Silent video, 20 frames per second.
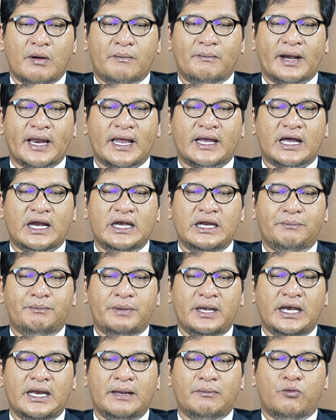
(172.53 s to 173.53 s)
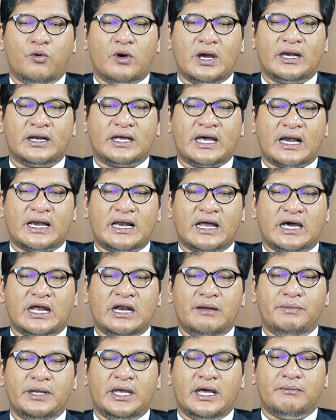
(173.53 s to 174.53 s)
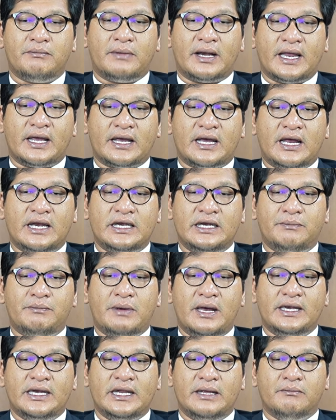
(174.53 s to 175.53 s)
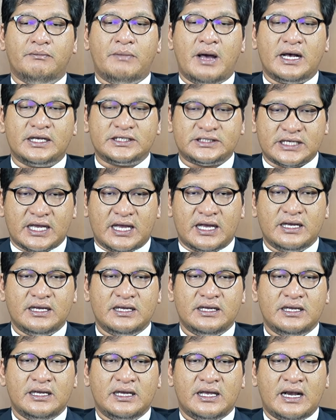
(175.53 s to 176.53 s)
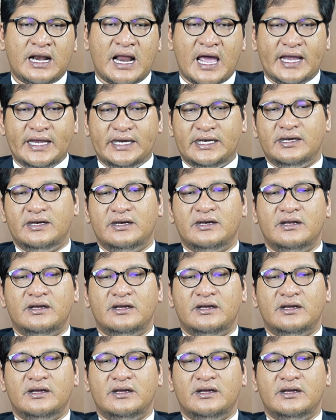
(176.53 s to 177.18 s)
mereka dipilih bukan karena kelebihan mereka dibanding bangsa lain,